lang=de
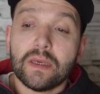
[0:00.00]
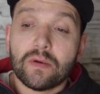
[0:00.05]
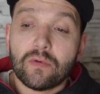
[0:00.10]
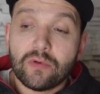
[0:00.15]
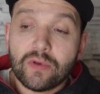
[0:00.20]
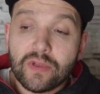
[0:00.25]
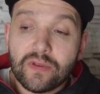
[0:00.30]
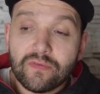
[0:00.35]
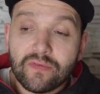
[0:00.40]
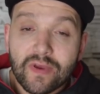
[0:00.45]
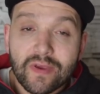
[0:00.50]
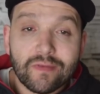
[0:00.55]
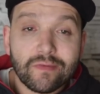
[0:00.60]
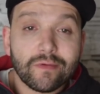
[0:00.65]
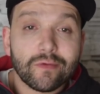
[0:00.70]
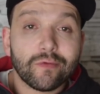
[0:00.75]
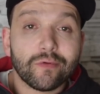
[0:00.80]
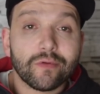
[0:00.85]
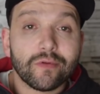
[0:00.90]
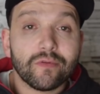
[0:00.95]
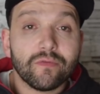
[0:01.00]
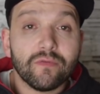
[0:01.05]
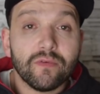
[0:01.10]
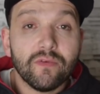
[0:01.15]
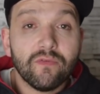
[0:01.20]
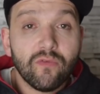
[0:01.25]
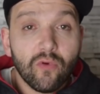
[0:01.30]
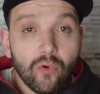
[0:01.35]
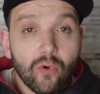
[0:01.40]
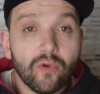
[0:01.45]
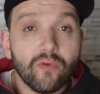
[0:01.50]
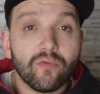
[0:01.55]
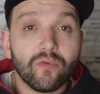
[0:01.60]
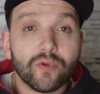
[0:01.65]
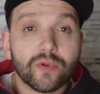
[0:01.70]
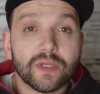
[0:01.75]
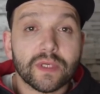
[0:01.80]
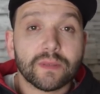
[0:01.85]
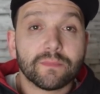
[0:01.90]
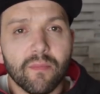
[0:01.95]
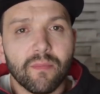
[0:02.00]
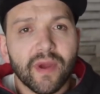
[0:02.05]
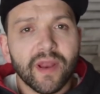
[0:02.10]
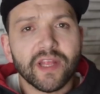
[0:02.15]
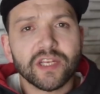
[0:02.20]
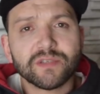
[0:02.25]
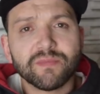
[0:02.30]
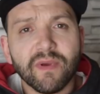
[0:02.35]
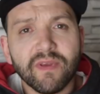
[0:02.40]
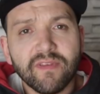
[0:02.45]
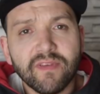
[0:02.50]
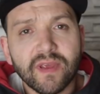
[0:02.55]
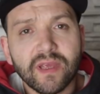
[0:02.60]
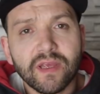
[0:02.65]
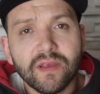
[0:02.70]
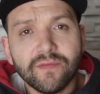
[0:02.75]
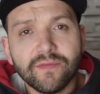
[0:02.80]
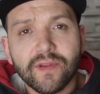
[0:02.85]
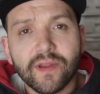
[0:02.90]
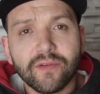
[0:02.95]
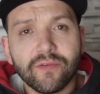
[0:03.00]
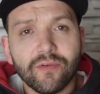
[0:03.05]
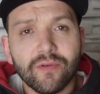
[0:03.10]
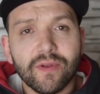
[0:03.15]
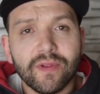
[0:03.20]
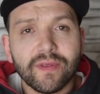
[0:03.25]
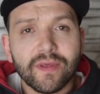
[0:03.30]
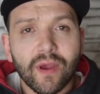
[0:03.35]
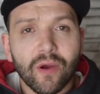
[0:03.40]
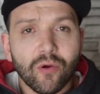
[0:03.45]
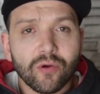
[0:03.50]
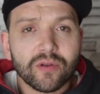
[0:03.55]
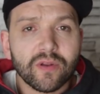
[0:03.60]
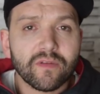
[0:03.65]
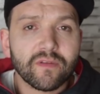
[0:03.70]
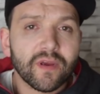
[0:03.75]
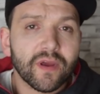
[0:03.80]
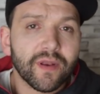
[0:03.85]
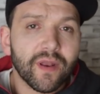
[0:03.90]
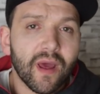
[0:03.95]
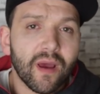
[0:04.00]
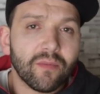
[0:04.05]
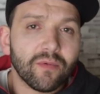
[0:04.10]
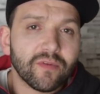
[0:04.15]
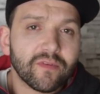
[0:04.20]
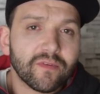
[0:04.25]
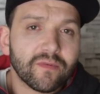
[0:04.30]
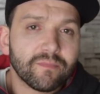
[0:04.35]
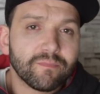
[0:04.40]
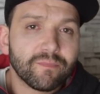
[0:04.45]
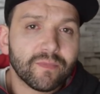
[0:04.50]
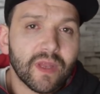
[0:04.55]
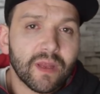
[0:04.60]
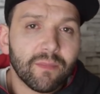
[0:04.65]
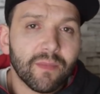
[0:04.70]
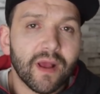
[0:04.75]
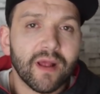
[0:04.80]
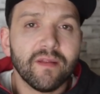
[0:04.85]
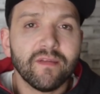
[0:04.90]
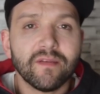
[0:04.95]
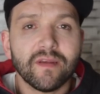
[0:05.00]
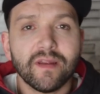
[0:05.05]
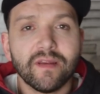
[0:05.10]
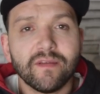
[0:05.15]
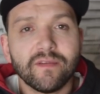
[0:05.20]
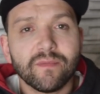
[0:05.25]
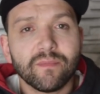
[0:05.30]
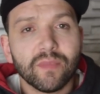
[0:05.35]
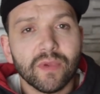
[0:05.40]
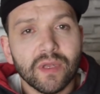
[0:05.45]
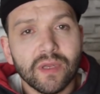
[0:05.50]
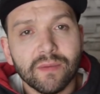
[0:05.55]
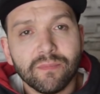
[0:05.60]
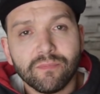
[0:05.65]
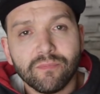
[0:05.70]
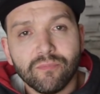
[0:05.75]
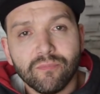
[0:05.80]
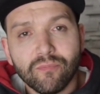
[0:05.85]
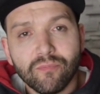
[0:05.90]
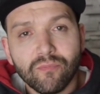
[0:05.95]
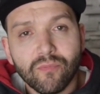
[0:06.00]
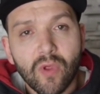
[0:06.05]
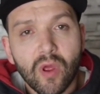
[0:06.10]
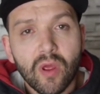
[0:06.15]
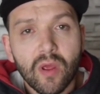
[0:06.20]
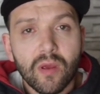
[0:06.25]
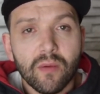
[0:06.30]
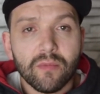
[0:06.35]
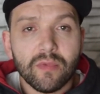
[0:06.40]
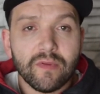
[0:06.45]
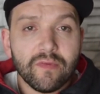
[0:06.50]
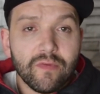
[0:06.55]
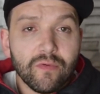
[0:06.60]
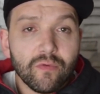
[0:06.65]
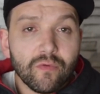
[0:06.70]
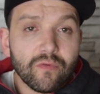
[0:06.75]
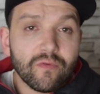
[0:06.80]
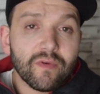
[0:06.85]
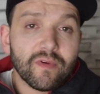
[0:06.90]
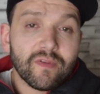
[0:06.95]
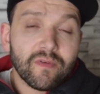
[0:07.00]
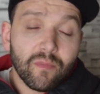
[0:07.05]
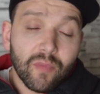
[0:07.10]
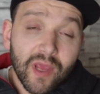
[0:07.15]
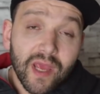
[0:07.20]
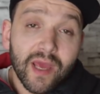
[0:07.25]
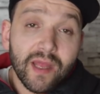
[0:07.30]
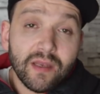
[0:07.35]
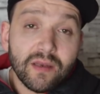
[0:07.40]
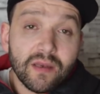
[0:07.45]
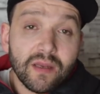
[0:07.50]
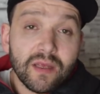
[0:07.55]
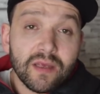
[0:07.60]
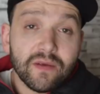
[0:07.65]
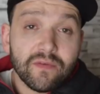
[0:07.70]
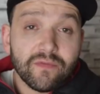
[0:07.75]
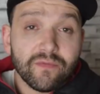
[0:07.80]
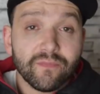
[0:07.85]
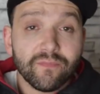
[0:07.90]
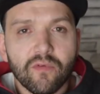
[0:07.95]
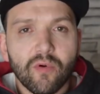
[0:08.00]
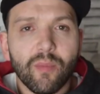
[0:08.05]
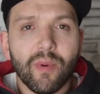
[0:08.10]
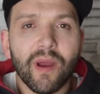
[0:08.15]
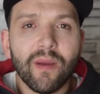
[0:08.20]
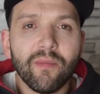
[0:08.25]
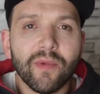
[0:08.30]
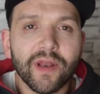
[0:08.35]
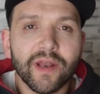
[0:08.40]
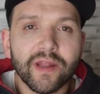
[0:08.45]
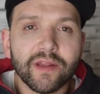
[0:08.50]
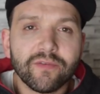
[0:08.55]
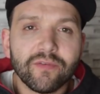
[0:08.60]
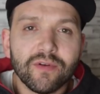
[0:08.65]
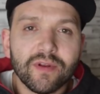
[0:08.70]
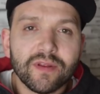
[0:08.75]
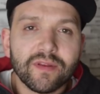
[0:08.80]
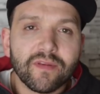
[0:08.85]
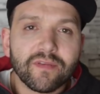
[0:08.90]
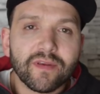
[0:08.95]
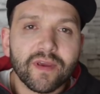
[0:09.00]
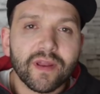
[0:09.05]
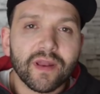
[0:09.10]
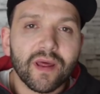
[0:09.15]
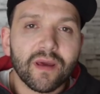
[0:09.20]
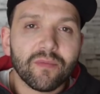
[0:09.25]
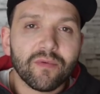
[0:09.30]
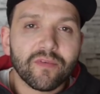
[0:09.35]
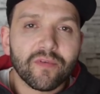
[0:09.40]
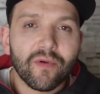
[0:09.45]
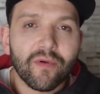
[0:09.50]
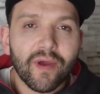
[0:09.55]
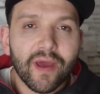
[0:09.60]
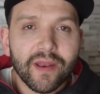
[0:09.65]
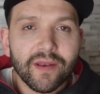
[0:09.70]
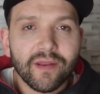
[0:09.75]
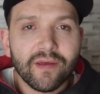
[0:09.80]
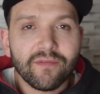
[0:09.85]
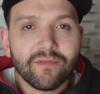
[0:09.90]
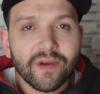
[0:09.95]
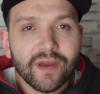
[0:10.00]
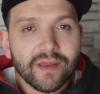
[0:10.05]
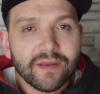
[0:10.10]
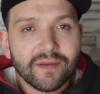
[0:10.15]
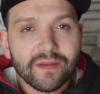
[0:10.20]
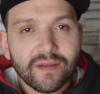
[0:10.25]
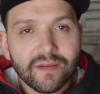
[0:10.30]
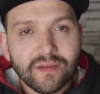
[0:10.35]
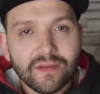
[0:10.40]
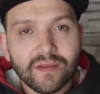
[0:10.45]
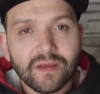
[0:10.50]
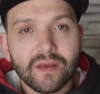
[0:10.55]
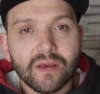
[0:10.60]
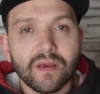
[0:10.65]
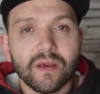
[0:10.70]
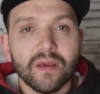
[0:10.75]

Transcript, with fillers: und ich fressen konnte wie Vogelfutter. Bei der Spastik hilft natürlich auch das Cannabis, dem allseits beliebten bzw. bekannten Kiffen. Wobei man natürlich das Cannabis auch anderweitig